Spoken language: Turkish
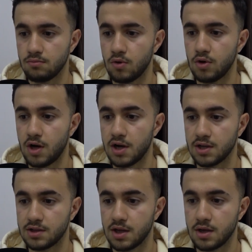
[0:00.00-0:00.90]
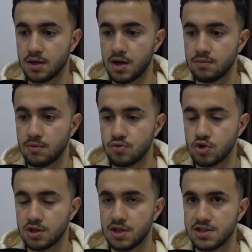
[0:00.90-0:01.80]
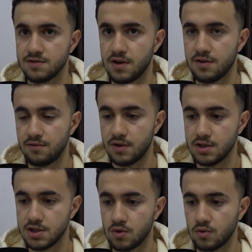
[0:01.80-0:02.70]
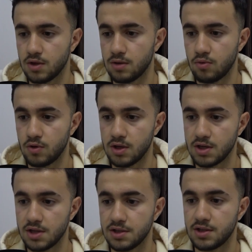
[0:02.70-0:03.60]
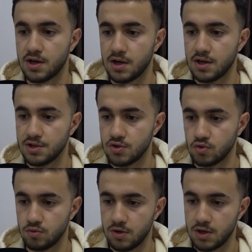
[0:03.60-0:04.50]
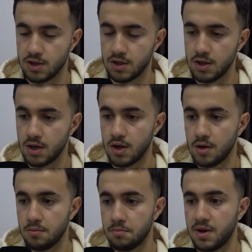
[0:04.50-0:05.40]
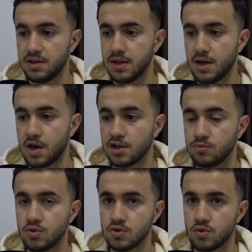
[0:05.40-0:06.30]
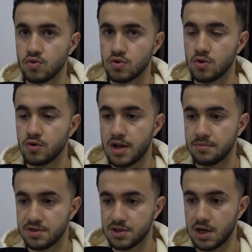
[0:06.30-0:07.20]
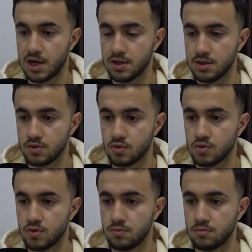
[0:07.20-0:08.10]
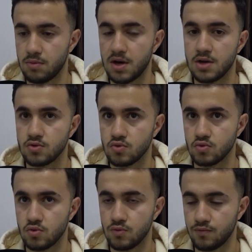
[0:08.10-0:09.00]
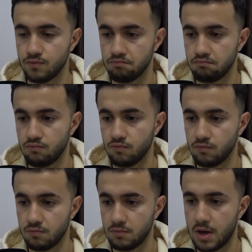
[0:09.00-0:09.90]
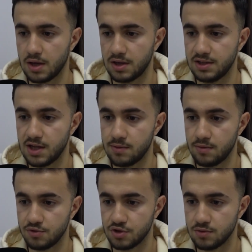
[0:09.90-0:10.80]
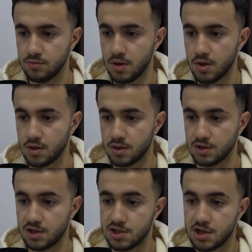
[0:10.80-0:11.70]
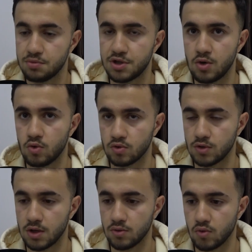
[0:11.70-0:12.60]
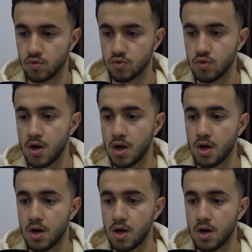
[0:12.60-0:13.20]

böyle hayatta kalma mücadelesi ver, verirken onlar böyle kendi dirarlarını içiyordu bir aralar. Ben de aklıma o, o sıra o gelmişti yani. Çünkü bayağı susuzluğum yani giderememiştim. Giderecek bir şey yoktu daha doğrusu.